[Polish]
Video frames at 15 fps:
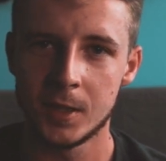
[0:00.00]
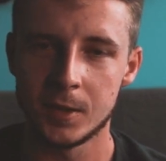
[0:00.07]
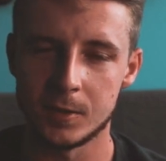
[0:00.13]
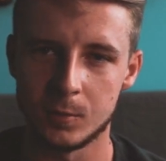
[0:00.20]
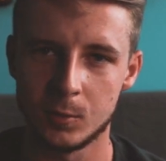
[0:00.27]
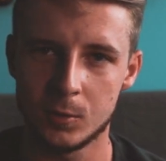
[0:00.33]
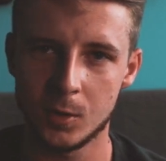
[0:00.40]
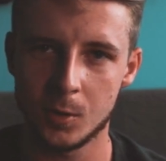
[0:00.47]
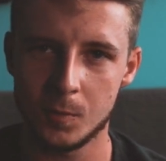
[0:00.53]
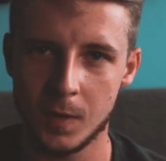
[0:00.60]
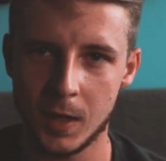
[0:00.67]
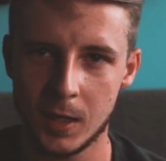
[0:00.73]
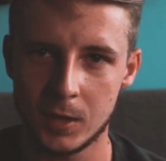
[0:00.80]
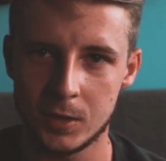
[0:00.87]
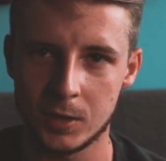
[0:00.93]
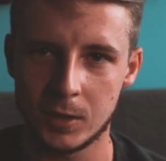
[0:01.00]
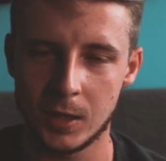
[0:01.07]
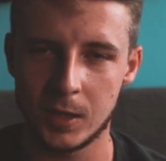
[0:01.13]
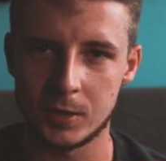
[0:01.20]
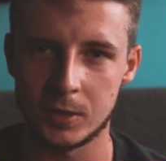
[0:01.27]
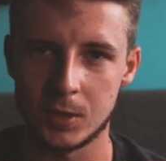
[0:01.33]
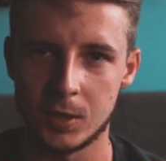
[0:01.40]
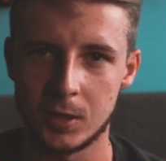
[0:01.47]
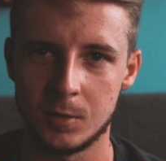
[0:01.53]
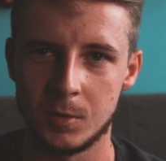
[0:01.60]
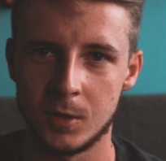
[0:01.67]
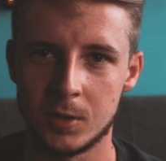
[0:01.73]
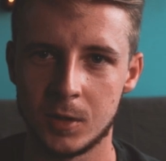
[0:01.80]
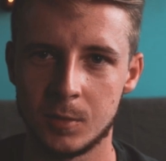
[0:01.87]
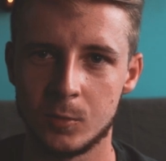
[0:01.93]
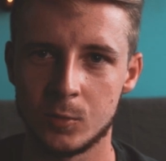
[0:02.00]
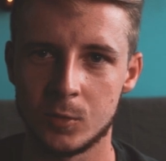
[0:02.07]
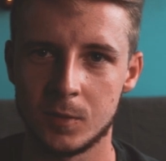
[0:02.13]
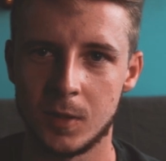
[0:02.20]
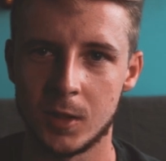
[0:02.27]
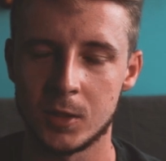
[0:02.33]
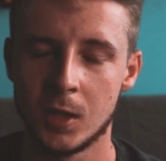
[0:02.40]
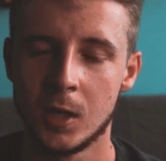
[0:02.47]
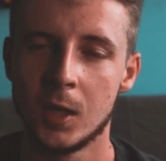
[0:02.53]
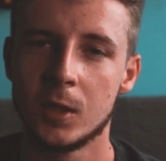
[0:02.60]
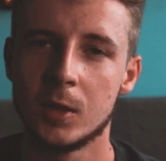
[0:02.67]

Zwróćcie uwagę, że teraz jeżeli będziemy używać